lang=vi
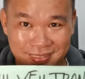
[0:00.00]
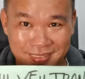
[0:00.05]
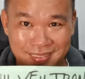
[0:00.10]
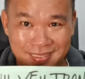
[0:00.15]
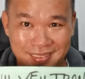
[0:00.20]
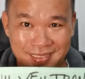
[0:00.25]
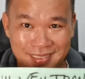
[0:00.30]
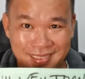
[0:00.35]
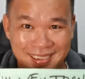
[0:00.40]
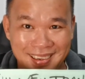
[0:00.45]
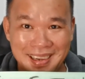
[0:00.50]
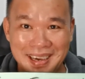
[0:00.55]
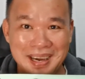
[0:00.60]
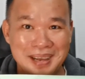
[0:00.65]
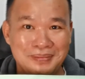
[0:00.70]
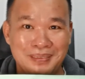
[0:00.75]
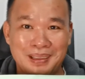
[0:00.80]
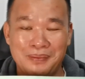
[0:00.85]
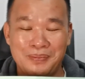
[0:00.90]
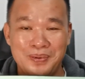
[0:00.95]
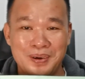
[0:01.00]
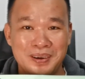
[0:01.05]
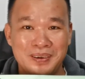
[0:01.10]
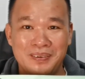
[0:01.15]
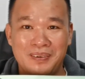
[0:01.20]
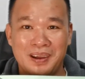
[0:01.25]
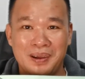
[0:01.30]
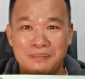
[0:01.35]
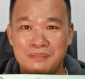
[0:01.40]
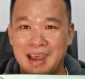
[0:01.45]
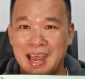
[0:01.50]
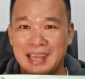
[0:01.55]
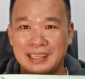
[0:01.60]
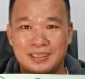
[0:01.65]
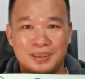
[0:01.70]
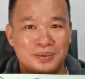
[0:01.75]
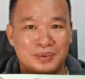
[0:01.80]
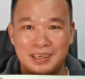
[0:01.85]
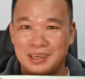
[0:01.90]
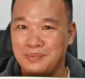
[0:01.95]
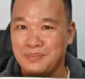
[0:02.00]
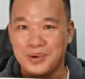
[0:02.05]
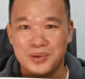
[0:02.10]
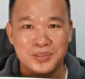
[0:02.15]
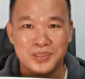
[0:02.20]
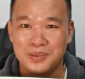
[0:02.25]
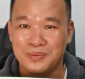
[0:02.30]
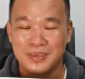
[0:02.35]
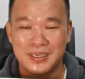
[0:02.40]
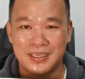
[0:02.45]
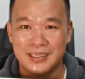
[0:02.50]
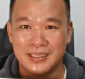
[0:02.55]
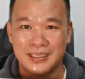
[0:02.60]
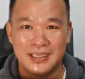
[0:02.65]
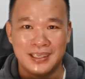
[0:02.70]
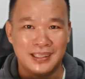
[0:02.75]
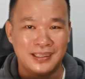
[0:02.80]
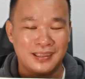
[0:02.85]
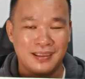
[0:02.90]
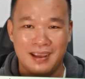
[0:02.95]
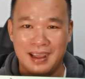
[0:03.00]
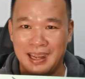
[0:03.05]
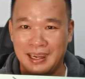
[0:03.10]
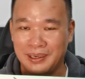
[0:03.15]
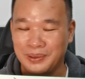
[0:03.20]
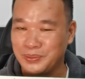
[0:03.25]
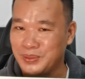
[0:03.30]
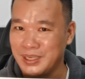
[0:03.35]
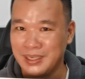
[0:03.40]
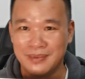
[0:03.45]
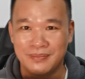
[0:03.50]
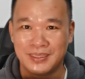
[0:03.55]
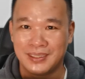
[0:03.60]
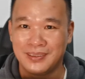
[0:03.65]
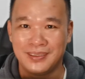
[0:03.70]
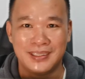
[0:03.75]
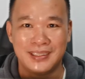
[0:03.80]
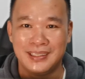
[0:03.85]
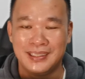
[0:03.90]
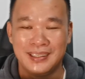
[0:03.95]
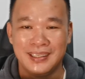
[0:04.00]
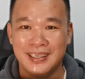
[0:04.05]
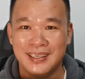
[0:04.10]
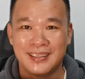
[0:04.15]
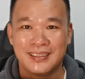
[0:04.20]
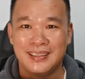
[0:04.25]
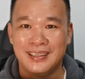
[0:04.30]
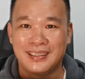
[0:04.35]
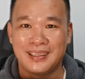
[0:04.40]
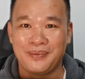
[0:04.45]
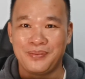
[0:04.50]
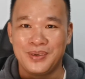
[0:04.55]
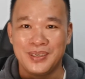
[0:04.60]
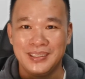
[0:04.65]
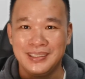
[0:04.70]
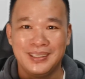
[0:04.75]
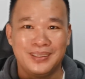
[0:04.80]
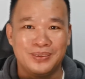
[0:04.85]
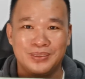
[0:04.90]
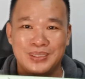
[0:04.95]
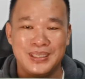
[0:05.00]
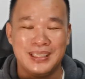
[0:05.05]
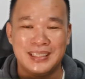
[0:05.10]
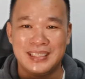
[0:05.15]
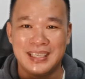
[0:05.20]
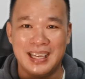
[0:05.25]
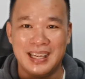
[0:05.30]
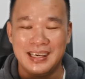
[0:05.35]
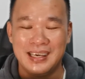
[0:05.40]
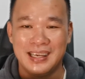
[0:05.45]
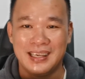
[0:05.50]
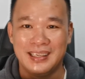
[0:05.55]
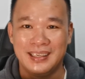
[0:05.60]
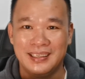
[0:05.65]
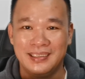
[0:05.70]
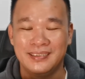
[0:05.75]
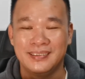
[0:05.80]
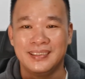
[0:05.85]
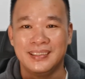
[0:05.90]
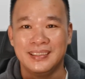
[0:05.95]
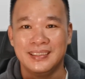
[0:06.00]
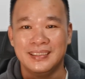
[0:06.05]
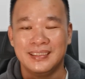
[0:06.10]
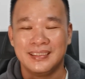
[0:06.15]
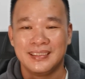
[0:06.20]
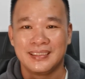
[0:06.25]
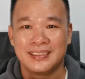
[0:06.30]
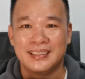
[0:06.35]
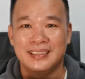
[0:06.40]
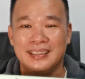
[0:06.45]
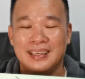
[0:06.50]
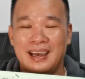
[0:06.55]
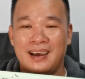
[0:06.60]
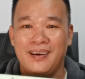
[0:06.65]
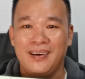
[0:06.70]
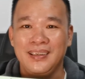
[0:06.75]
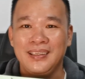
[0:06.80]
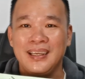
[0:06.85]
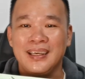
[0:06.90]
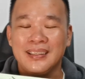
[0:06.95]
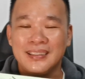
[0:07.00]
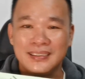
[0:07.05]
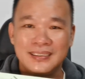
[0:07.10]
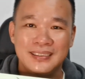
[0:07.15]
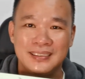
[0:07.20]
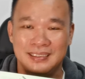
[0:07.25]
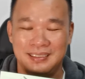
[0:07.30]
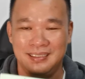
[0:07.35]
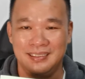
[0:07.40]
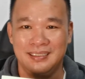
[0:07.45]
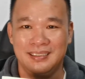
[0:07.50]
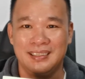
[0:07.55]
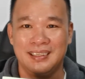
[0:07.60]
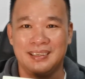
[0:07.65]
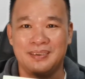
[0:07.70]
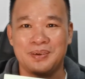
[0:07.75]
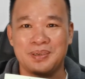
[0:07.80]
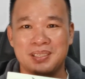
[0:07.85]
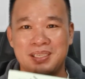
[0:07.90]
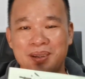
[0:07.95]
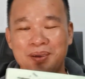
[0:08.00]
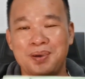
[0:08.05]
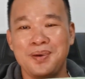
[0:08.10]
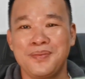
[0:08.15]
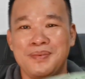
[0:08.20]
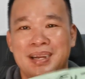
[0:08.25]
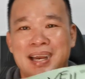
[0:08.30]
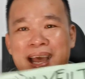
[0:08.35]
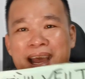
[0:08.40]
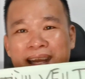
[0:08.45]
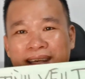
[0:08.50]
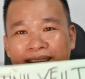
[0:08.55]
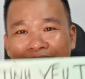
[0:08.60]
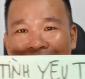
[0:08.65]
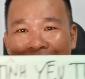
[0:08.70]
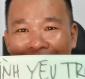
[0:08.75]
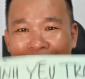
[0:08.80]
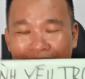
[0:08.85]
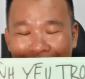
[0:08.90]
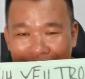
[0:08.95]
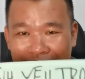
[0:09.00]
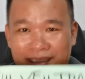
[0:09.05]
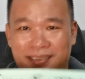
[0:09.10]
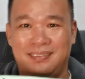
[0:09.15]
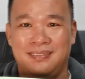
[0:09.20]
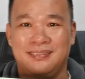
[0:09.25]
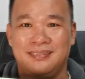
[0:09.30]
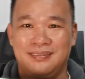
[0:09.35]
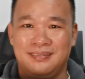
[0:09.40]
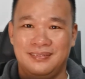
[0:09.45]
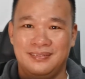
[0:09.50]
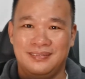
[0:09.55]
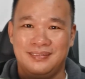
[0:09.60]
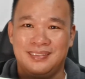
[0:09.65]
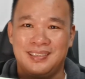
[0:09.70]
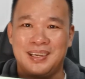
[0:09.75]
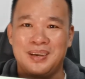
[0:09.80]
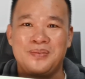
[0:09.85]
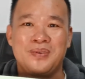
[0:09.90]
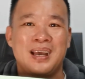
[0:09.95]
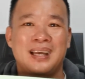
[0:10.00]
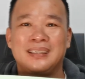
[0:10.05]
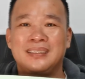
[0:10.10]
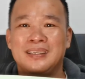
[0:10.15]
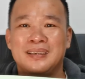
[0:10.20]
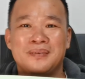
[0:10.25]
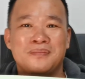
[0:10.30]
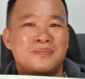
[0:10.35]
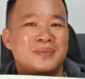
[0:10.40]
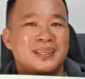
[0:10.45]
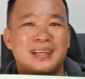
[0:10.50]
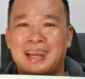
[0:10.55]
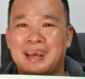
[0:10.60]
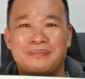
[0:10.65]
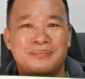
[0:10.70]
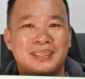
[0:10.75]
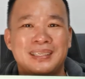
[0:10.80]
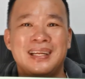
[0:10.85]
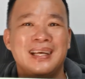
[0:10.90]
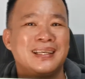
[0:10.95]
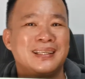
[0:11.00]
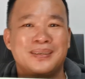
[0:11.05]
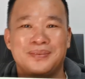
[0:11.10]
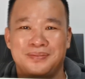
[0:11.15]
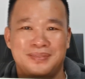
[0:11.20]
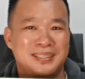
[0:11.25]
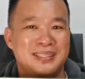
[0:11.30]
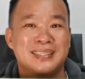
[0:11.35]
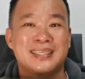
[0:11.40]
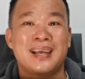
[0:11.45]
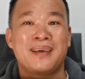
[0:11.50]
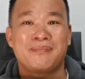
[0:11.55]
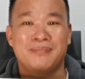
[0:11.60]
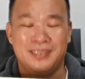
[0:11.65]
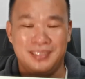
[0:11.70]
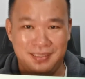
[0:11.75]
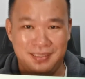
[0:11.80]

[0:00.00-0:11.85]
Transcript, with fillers: những cái lớp tập huấn khoảng 30 đến 40 người ở toàn quốc mà tôi đi đi tập huấn thì tôi chia sẻ này á thì hỏi thử thì con số mà đạt được cái này nè nó khoảng chừng 15 đến 20 phần trăm thôi